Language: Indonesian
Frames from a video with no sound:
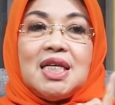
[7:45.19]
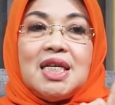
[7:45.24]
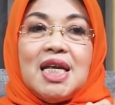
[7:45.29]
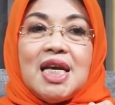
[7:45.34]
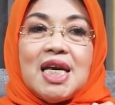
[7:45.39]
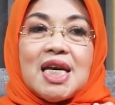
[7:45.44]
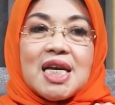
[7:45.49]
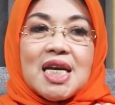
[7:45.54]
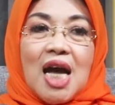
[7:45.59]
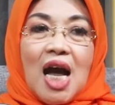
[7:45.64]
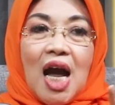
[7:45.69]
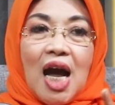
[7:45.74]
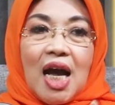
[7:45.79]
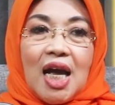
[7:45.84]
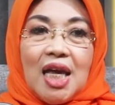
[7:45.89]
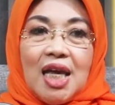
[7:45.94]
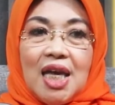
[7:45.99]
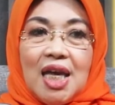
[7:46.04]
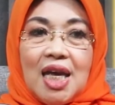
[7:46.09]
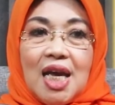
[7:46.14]

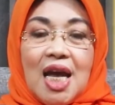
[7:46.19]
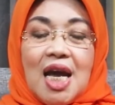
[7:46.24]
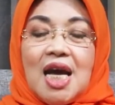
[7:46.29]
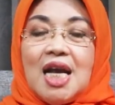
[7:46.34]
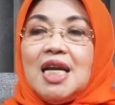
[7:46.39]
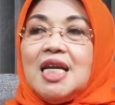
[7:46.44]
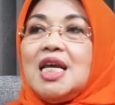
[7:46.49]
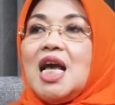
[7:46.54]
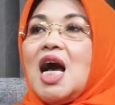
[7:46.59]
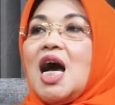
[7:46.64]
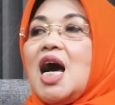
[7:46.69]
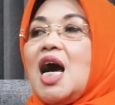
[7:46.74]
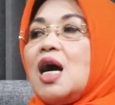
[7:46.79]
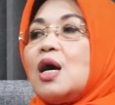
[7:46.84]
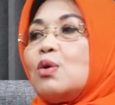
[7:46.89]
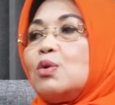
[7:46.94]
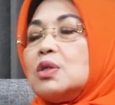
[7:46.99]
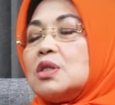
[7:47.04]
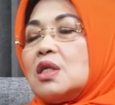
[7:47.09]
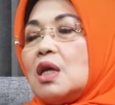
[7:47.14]
dia harus